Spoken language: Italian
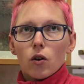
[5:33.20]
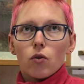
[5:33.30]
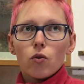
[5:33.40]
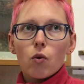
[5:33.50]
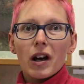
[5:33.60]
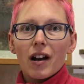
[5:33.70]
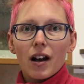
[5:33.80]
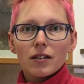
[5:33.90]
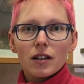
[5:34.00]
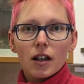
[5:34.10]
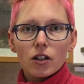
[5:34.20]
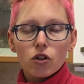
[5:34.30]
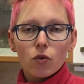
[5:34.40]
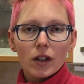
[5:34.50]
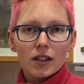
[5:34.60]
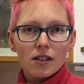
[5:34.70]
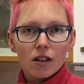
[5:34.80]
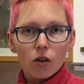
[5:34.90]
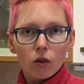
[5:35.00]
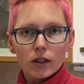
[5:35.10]
un 40-50
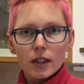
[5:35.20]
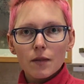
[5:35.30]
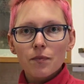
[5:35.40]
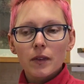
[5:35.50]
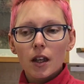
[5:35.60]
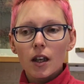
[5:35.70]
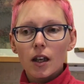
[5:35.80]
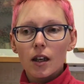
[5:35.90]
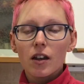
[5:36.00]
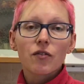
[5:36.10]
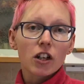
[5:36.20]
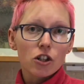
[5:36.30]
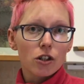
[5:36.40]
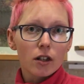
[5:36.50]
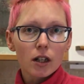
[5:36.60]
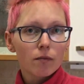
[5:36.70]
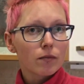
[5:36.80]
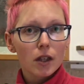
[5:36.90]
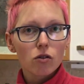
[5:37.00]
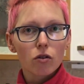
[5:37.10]
secondi e, e farcirli
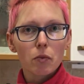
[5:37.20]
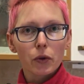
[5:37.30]
e sono